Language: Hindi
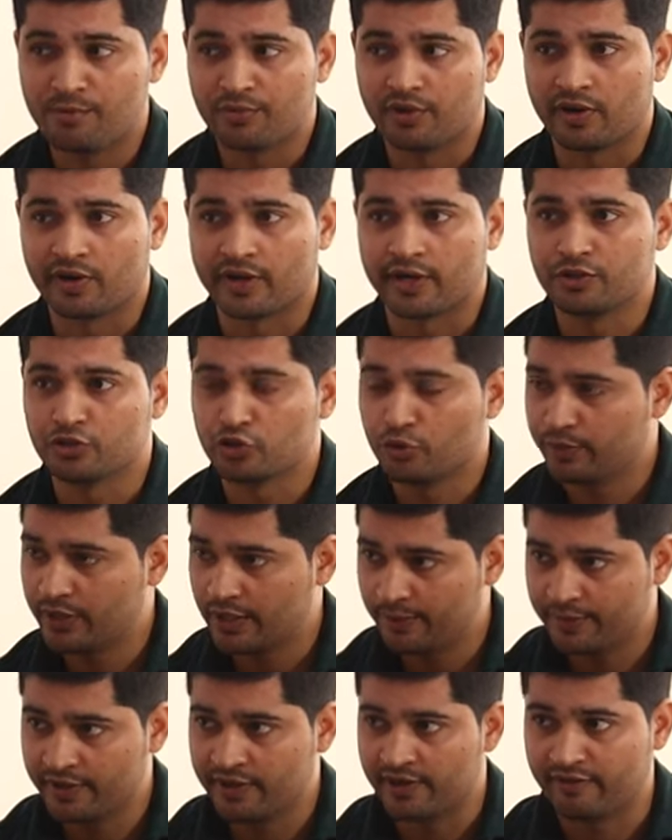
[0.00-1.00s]
काम कर रहे हैं जो
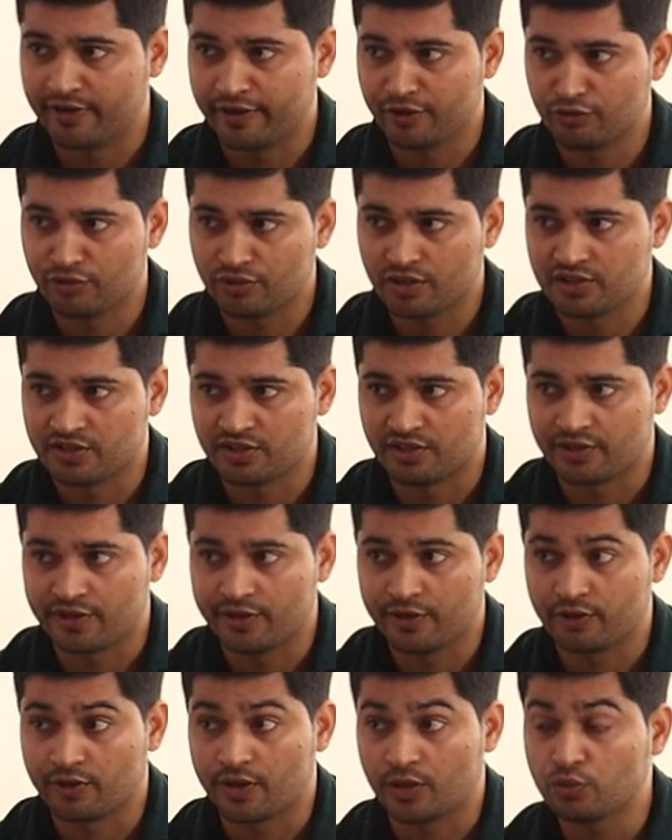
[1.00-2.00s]
भी अभी रेवेन्यू उनका
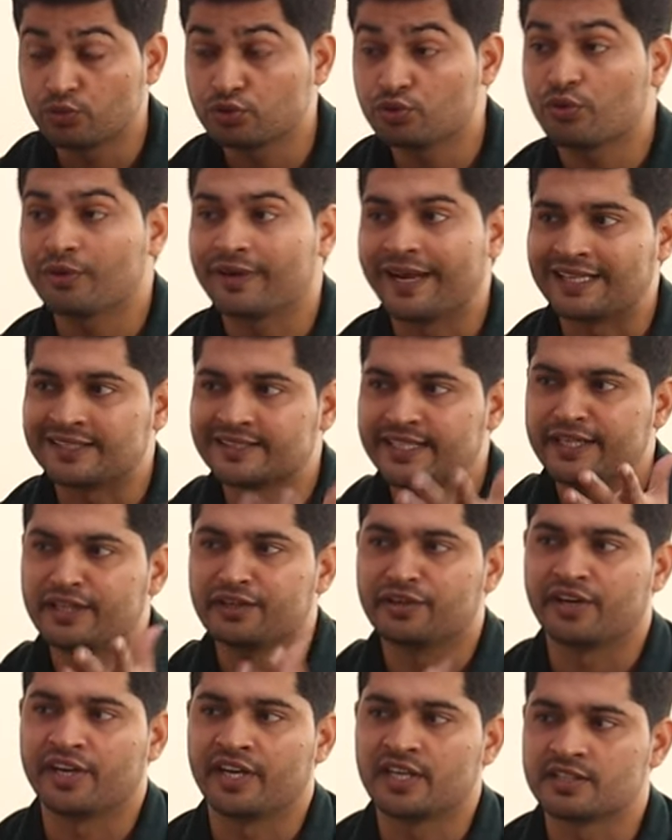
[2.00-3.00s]
जनरेट होना उसको कैसे
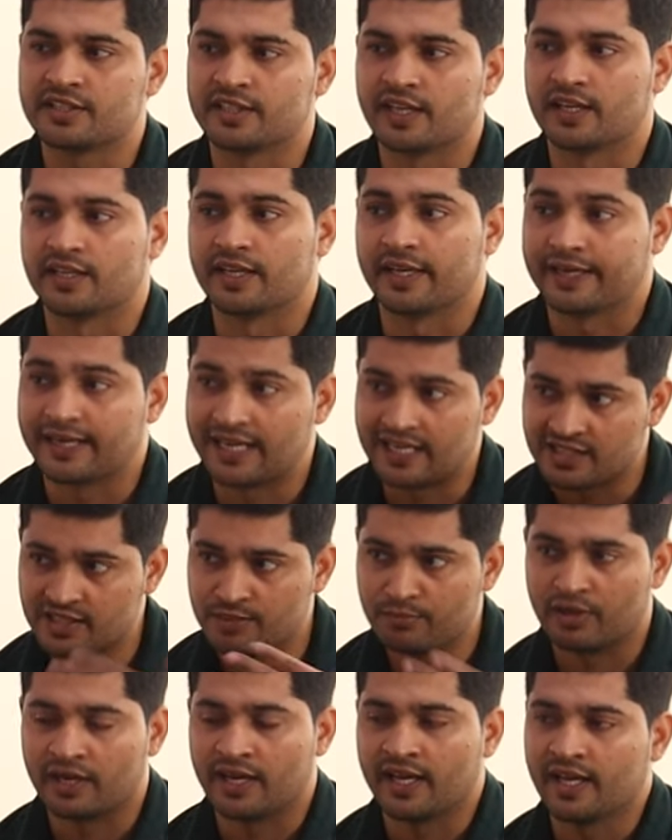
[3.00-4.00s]
इंक्रीज़ किया जाए
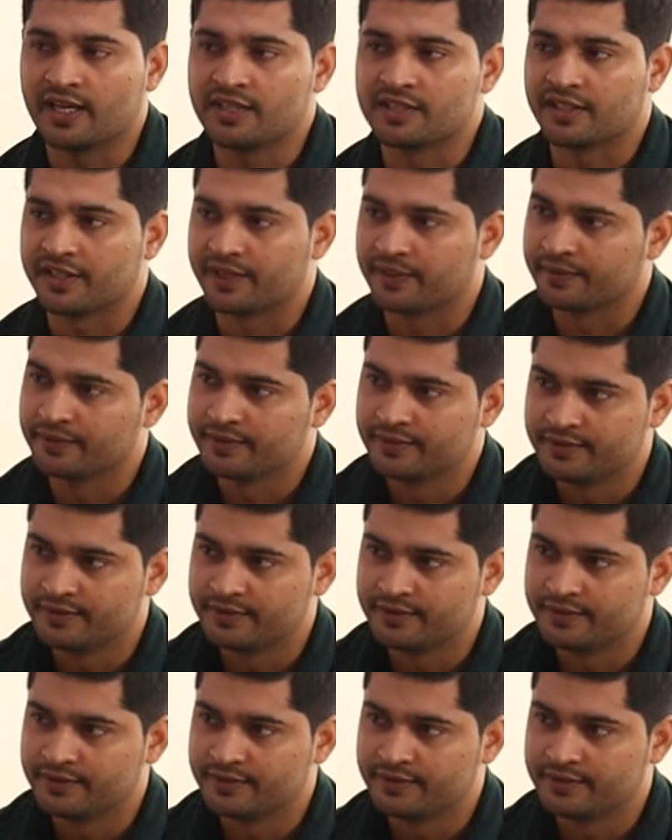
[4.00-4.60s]
कैसे बढ़ाया जाए